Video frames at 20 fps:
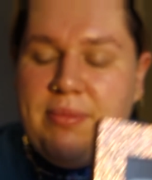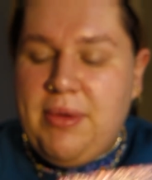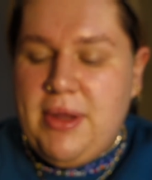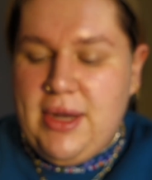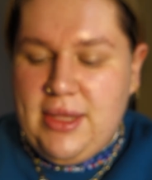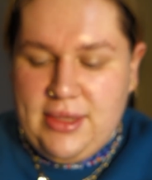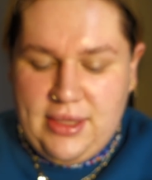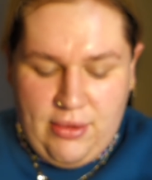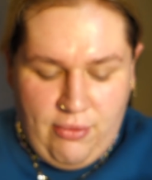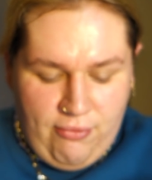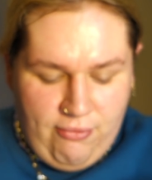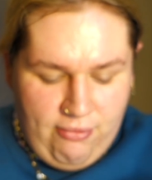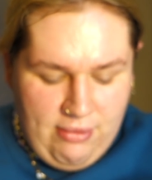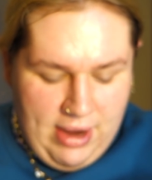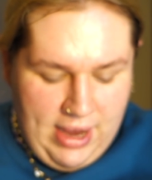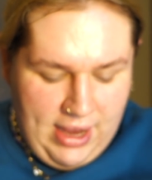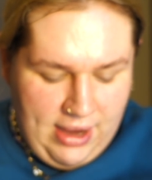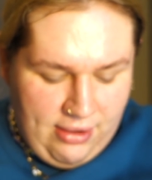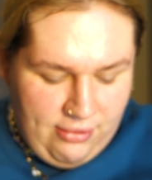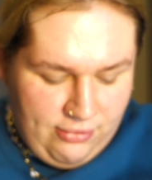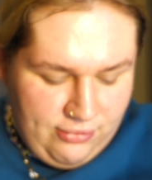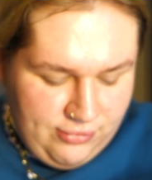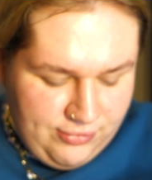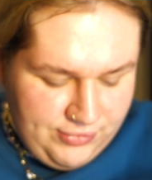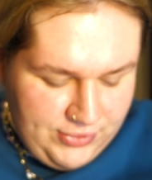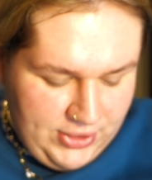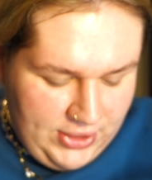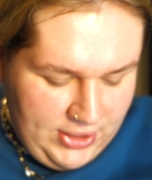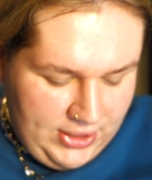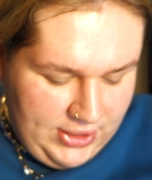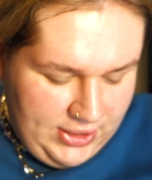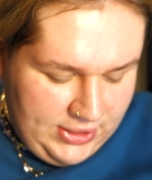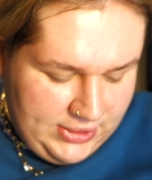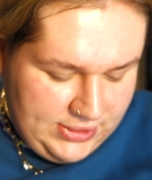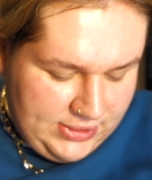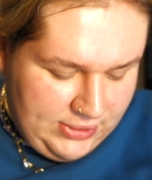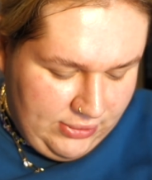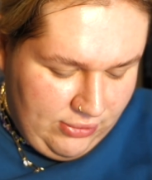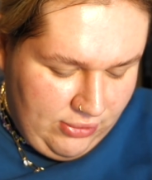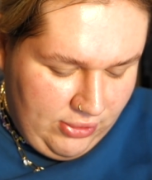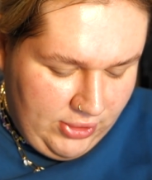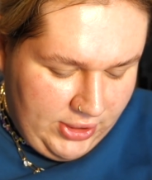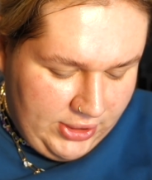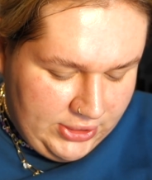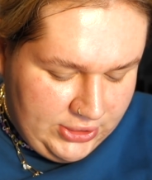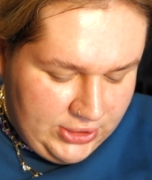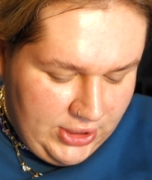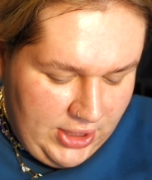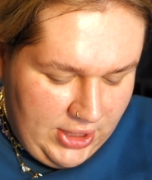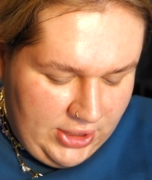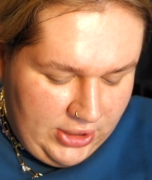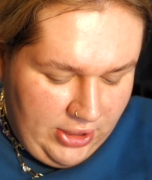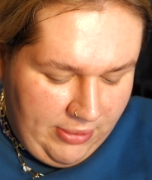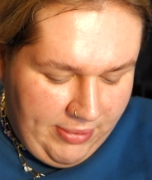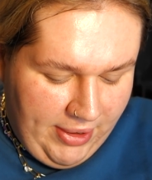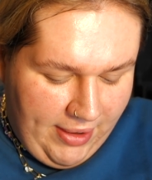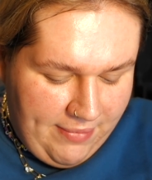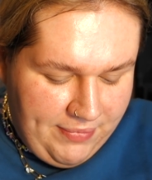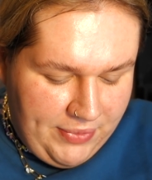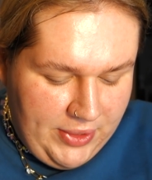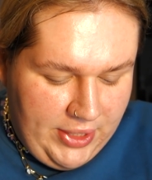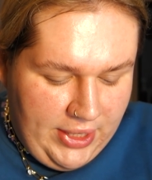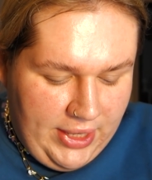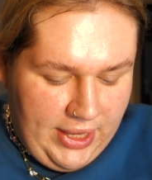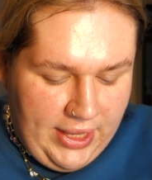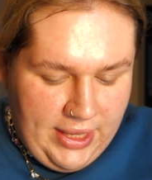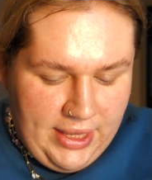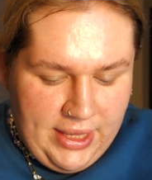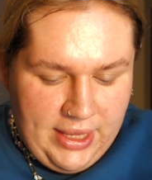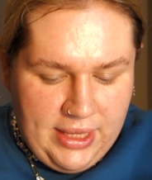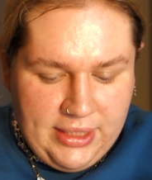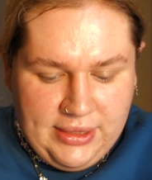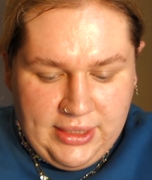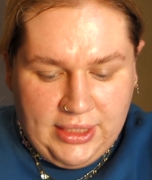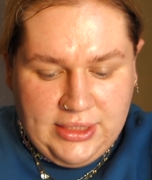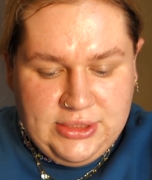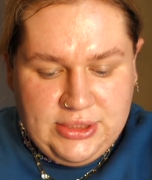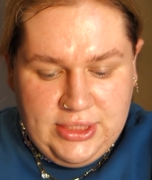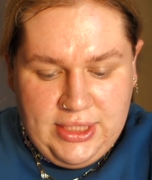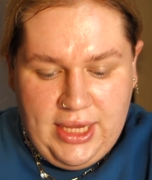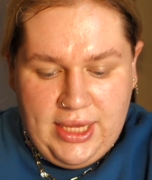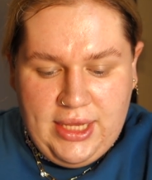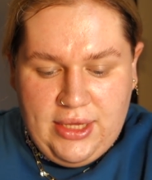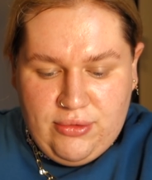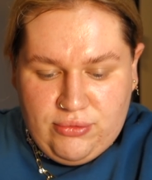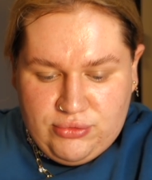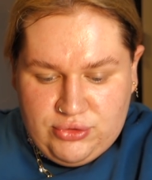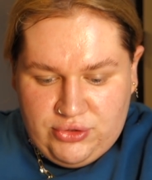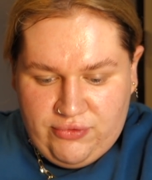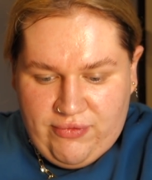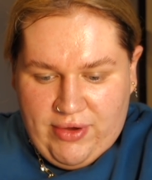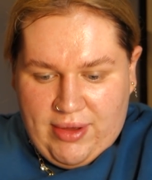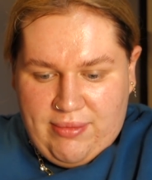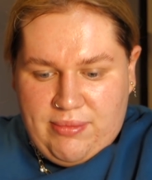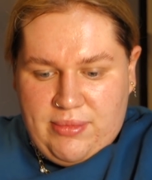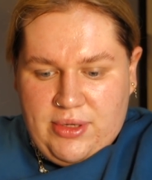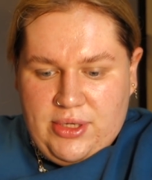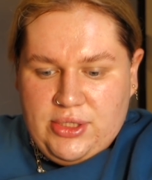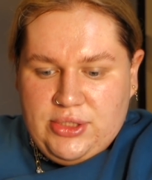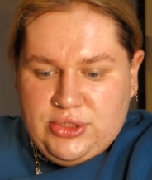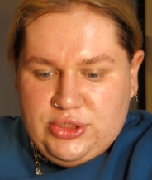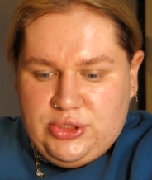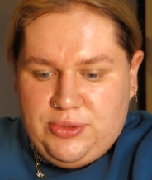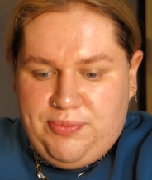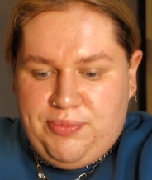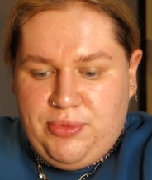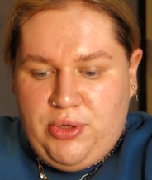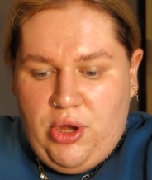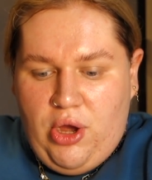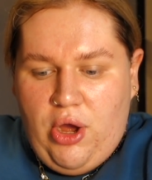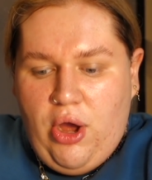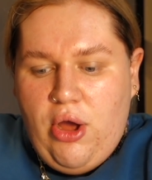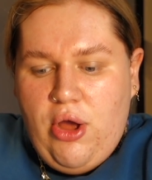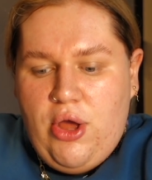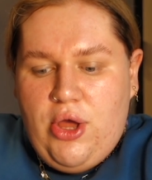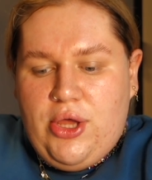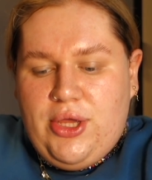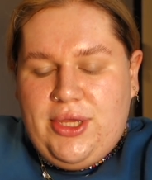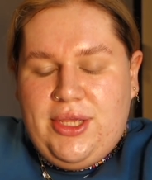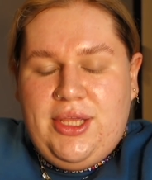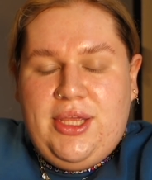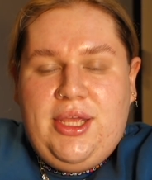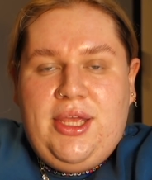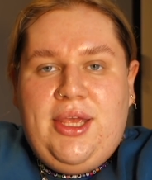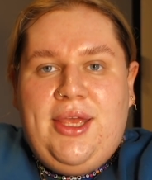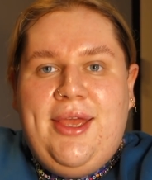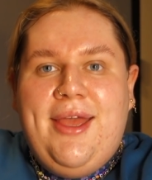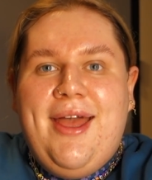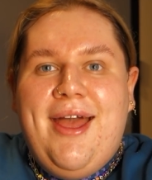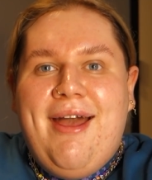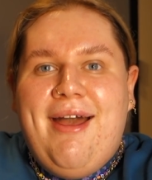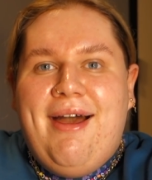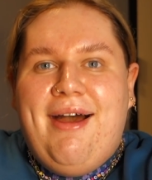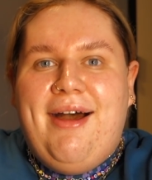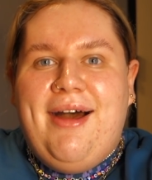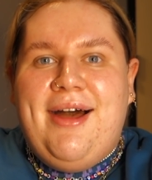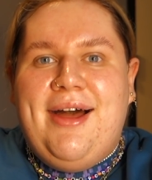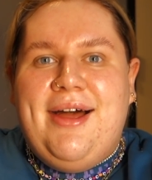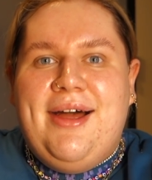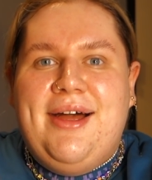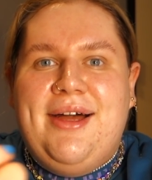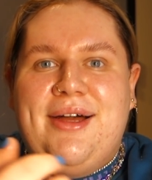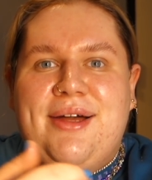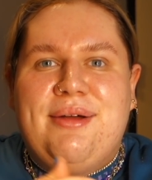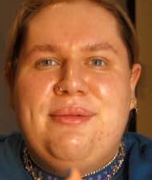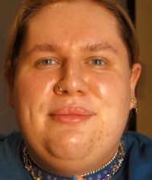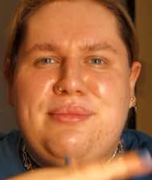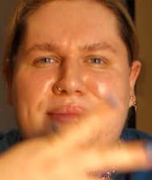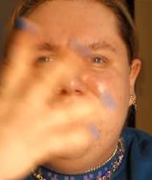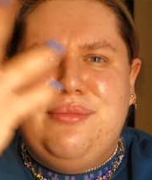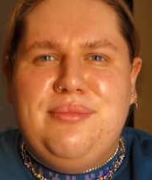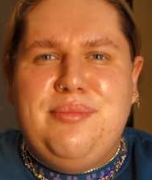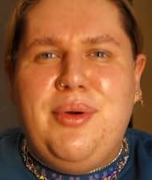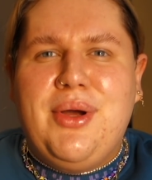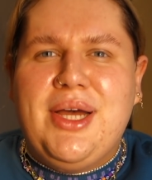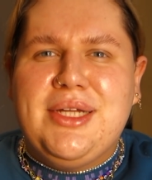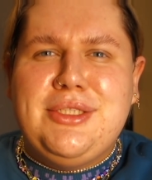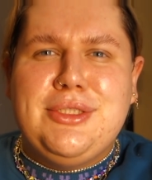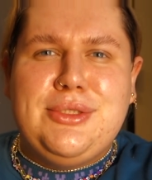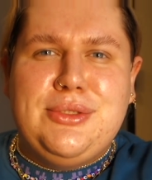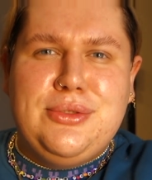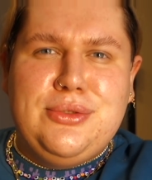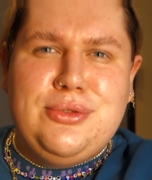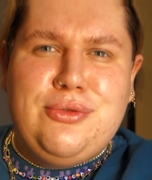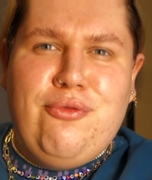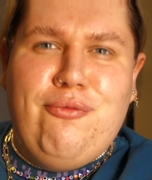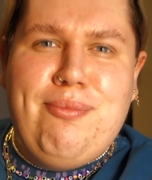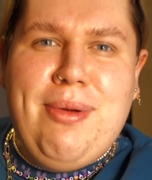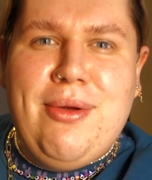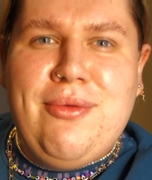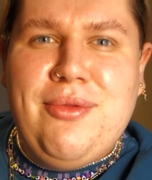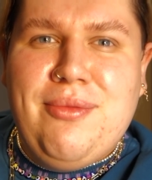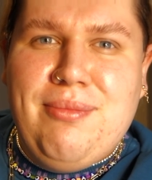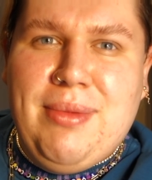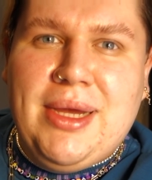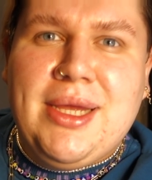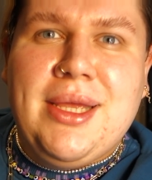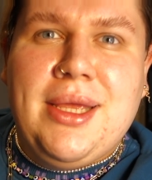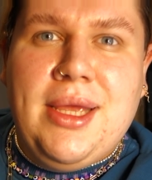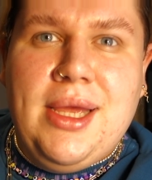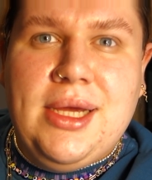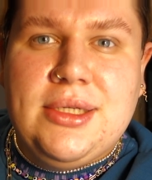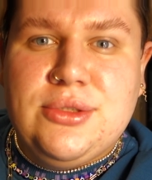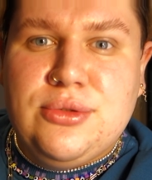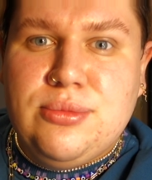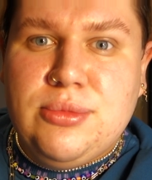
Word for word: paletka. Wow. It's so gorge. Dobra, e, także ja jej używam szybko i e, pokażę się już w pełnym makijażu